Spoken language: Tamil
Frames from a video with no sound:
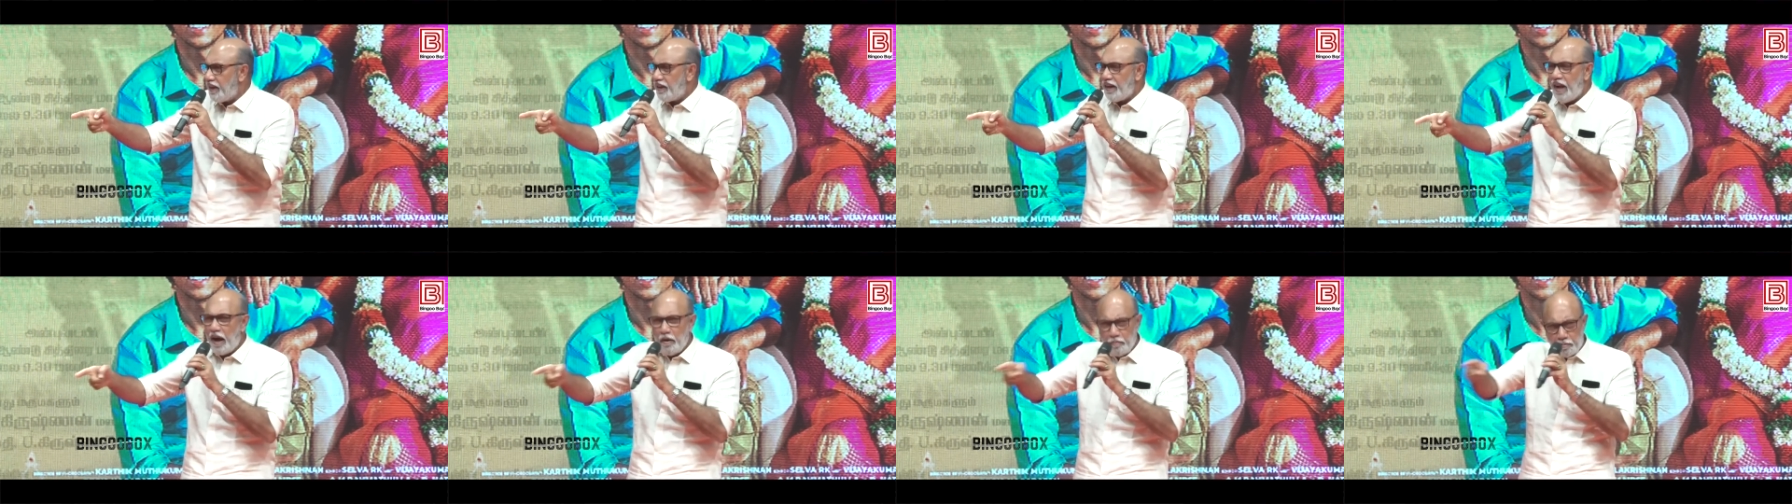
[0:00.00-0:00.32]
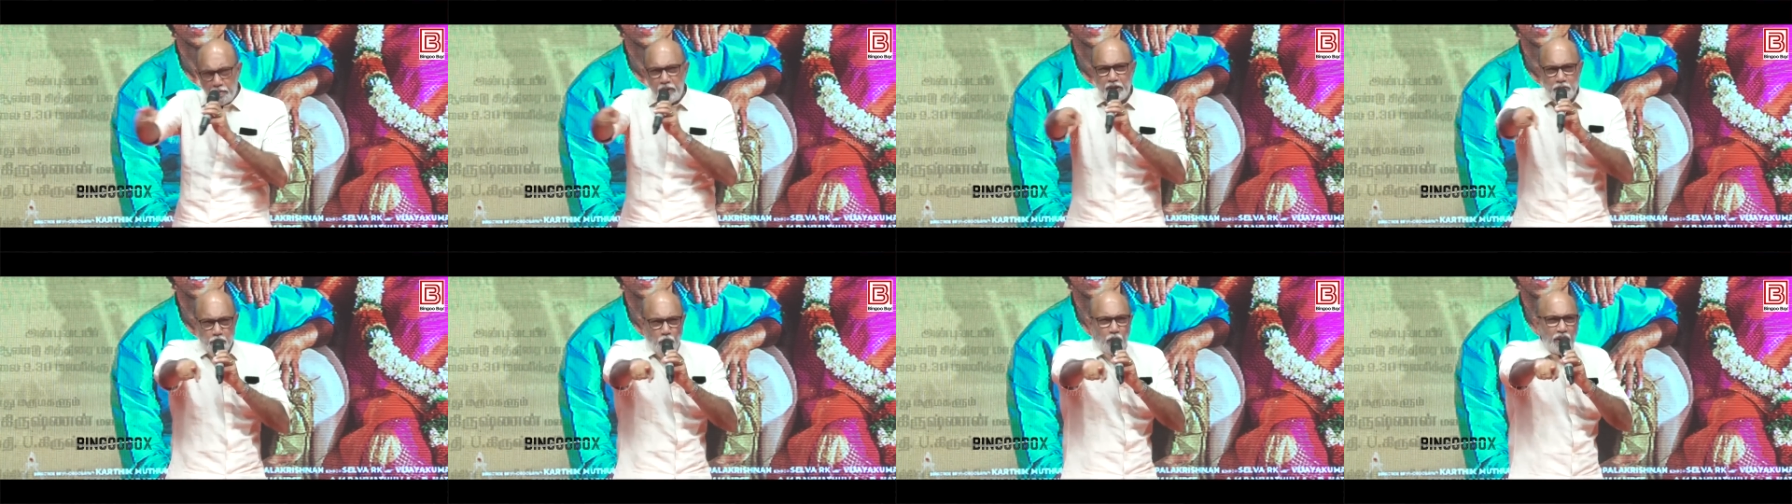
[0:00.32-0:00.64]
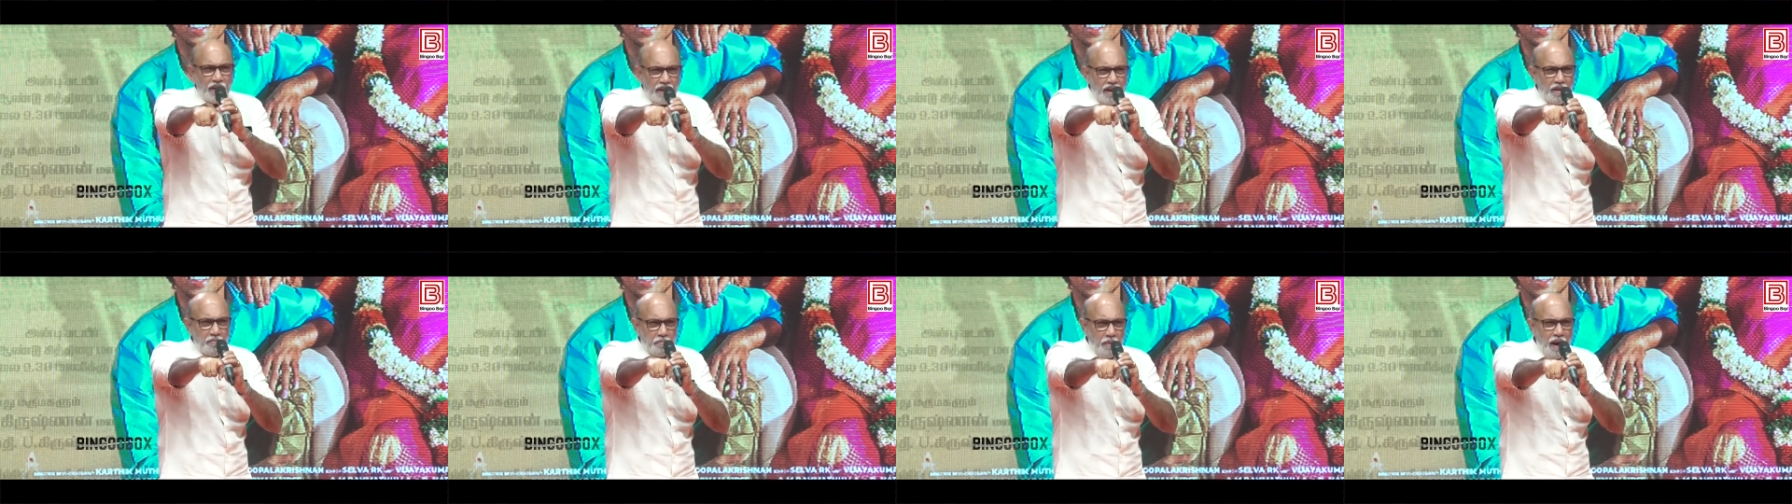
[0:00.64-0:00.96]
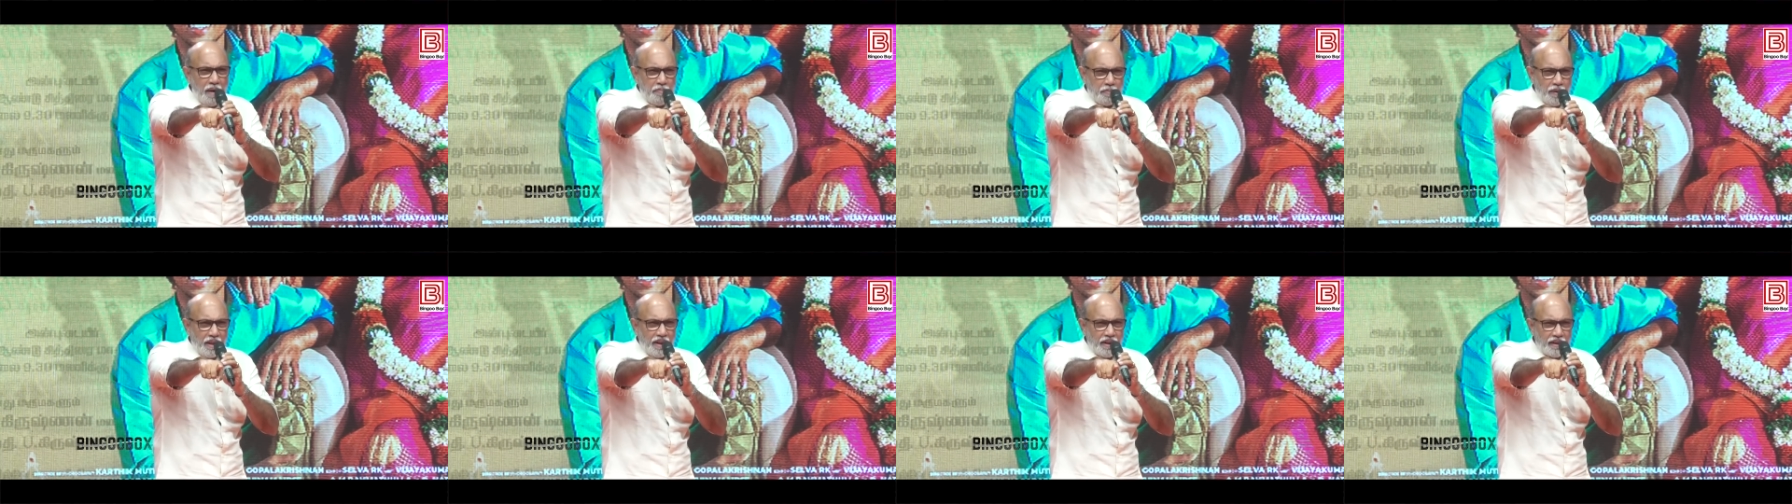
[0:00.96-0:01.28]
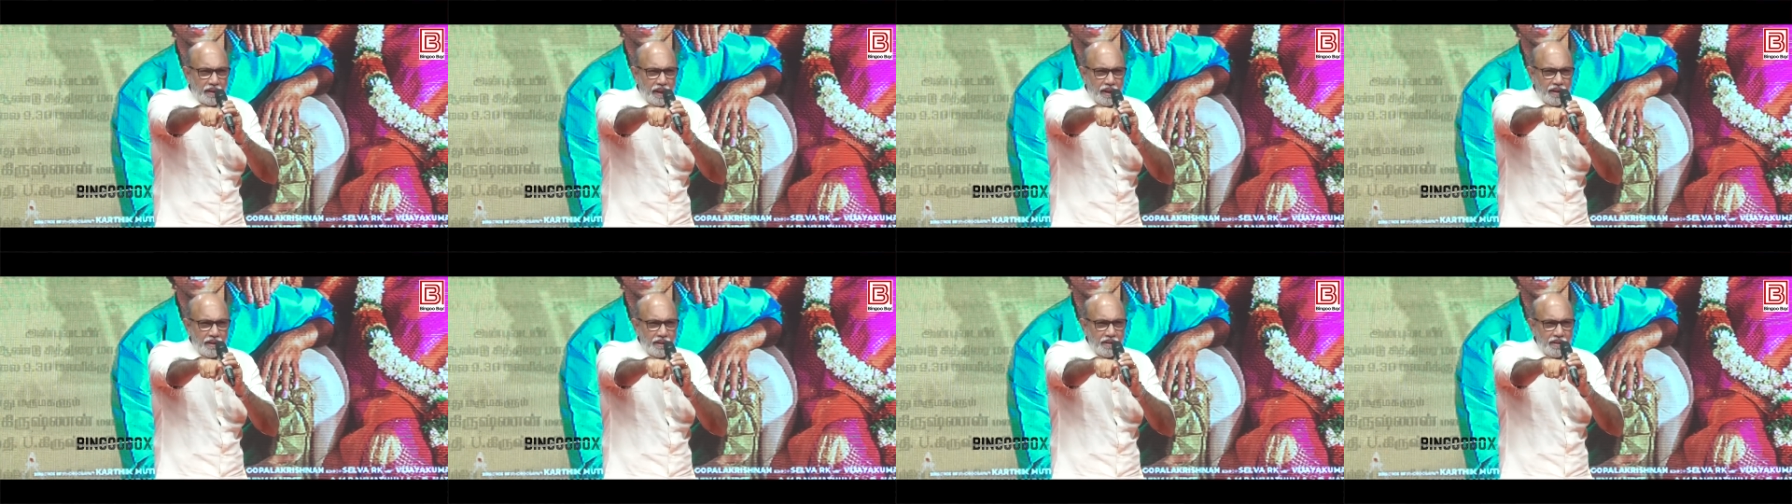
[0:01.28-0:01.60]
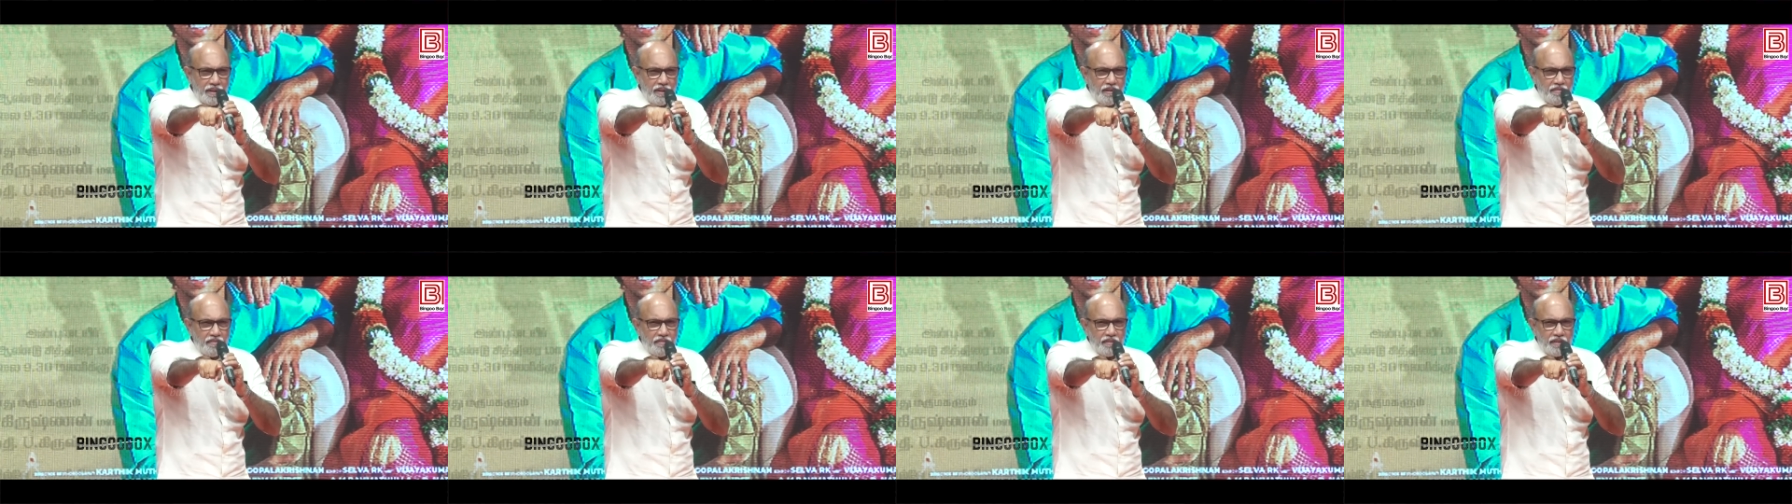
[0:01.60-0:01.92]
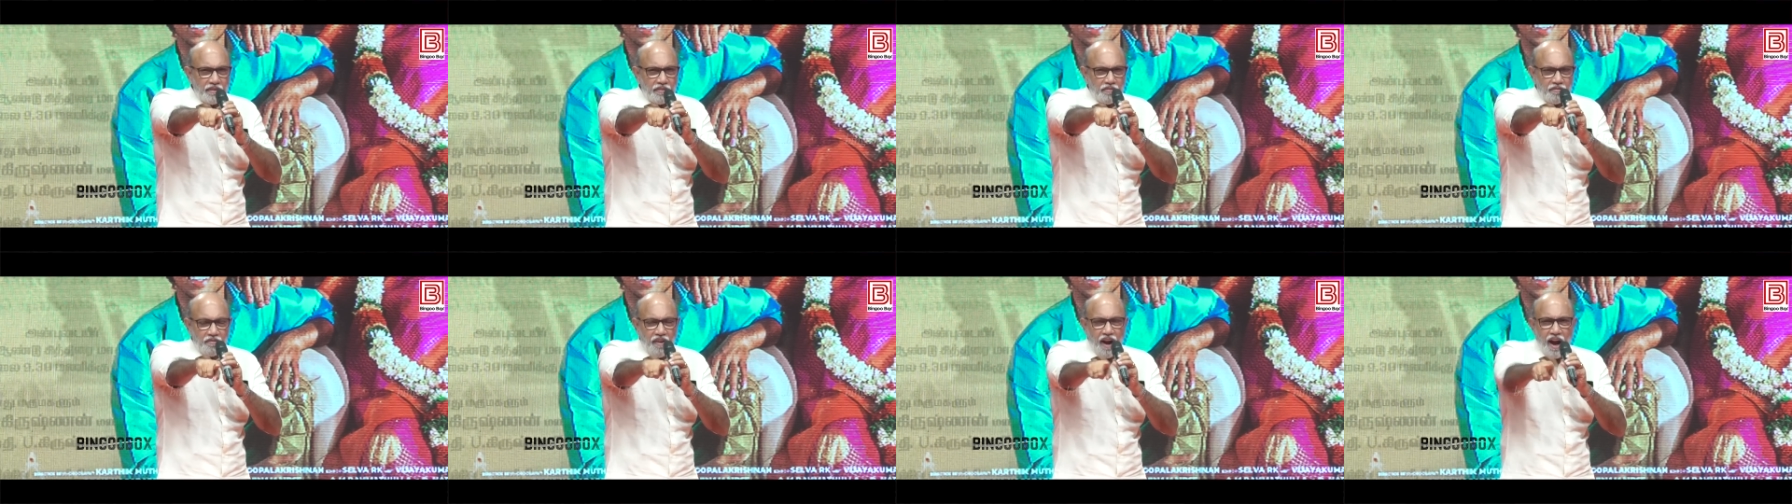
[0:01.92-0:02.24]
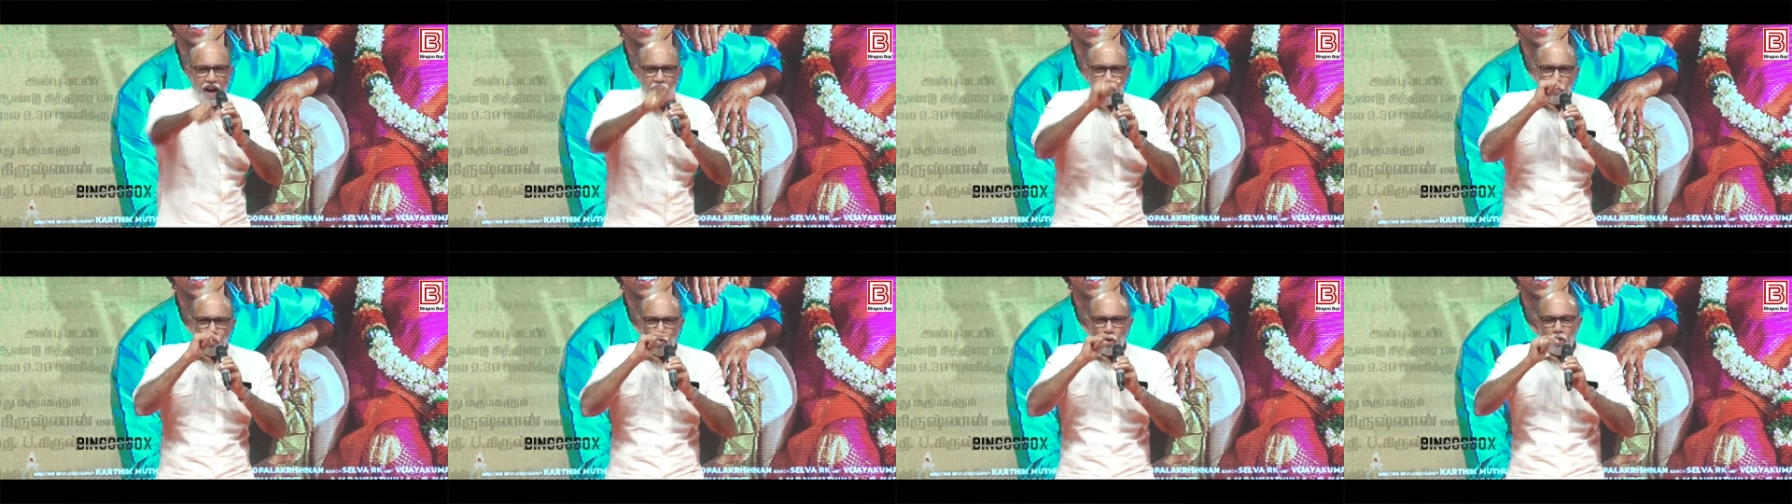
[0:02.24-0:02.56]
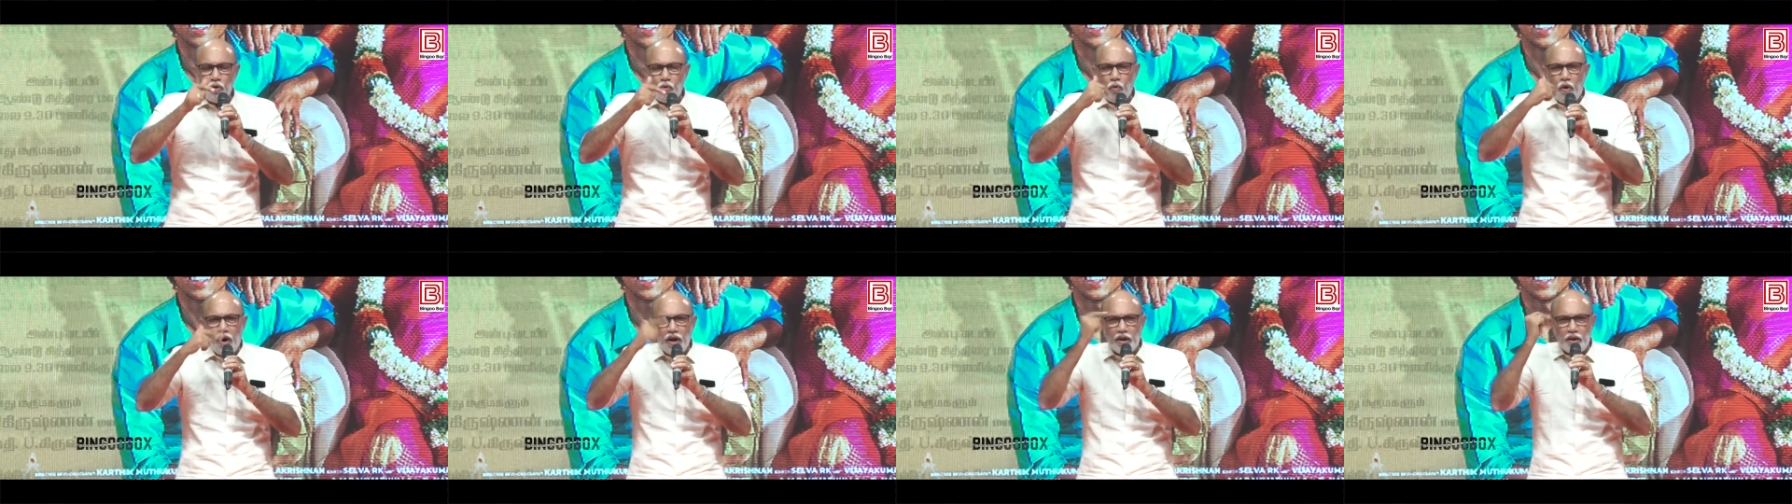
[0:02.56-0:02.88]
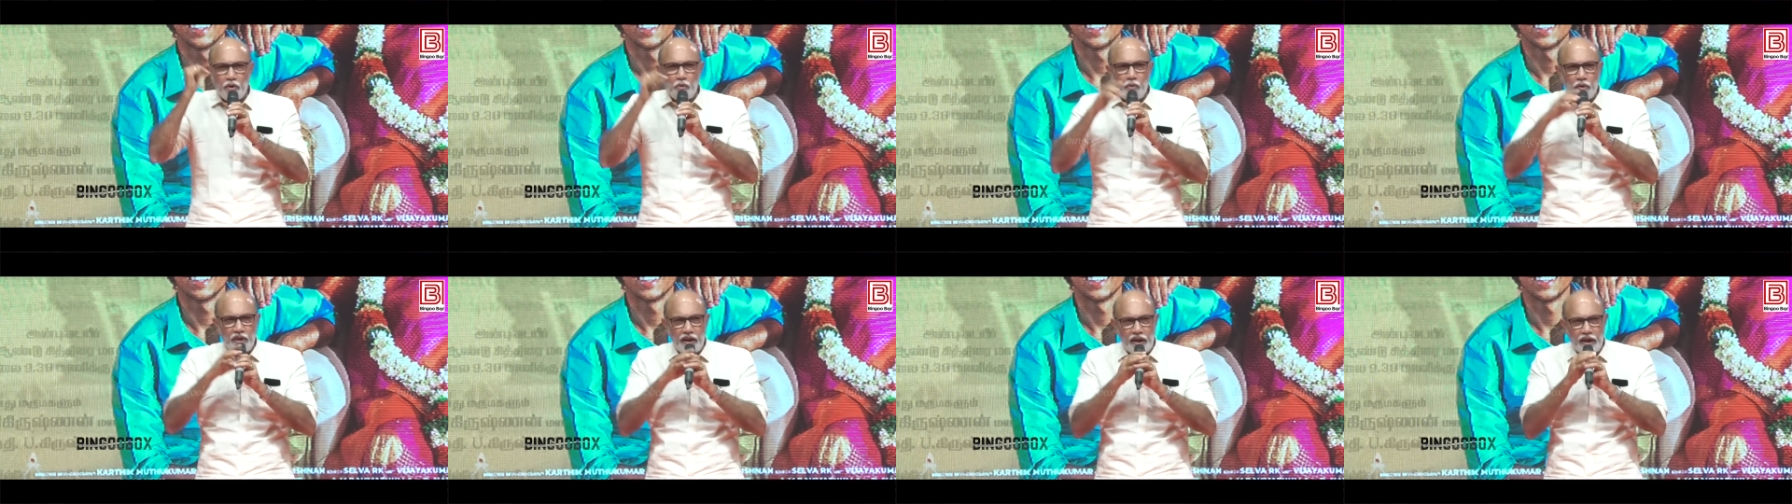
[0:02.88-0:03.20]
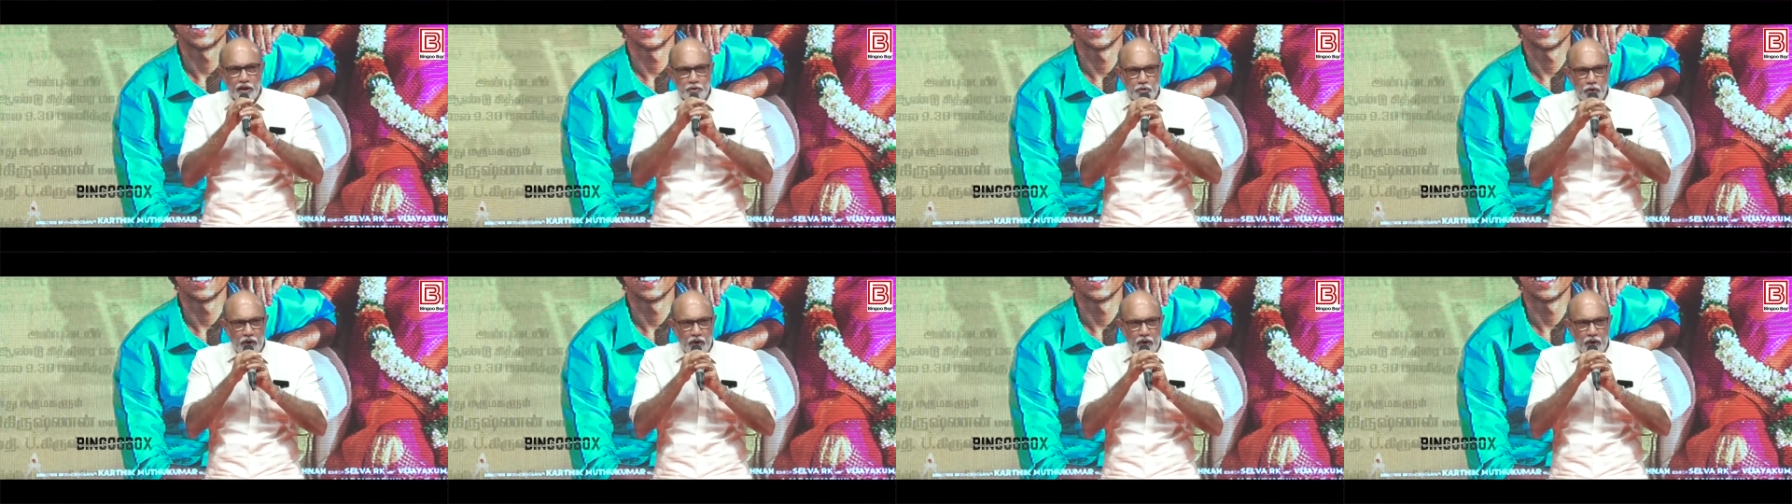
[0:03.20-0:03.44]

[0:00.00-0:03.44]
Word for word: நான் அப்பவே சொல்லக்கா மாப்பிள்ளை கிட்ட வாய்க்கு ஒரு கோட்டர் உடையிலே